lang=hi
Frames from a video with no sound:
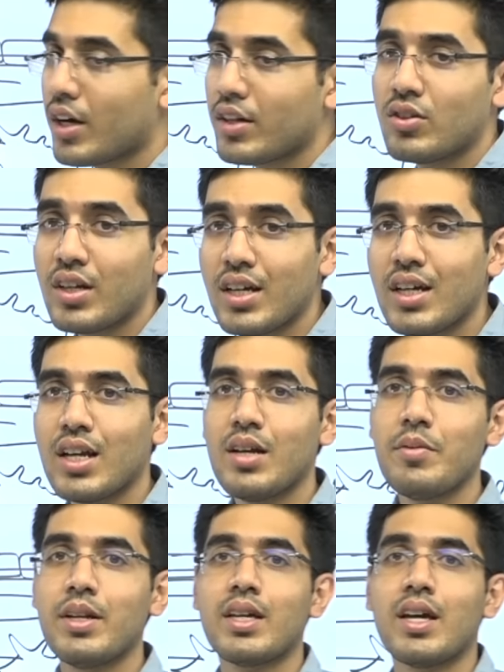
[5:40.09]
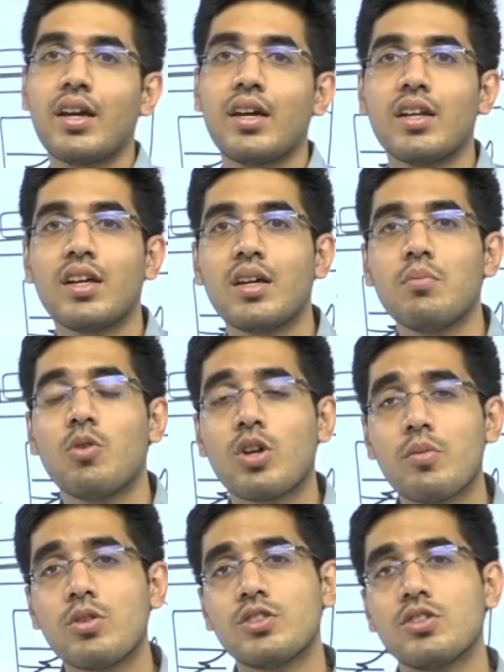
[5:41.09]
का थ्री के लिए मैंने क्या किया था कि
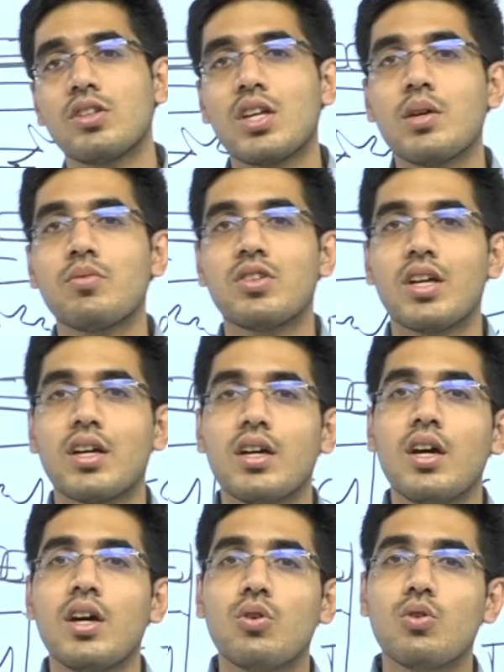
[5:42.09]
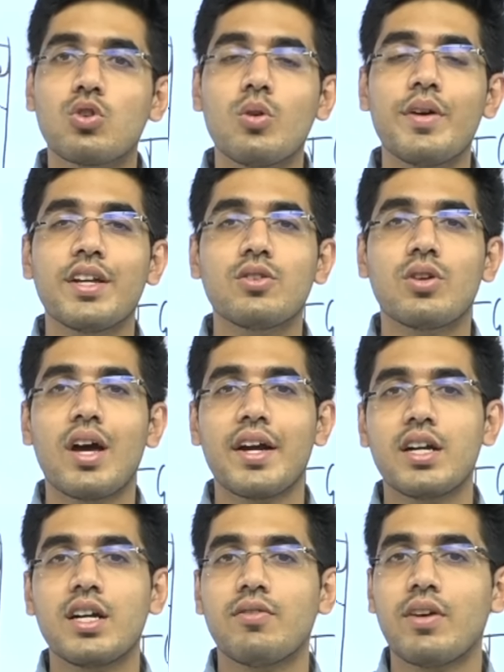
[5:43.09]
मोटे मोटे जो थीम्स थे उनको मैंने थोड़ा
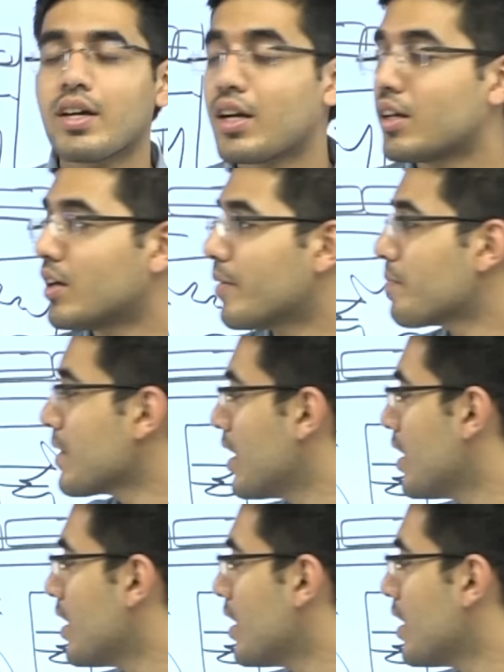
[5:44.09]
आइडेंटिफाई करा था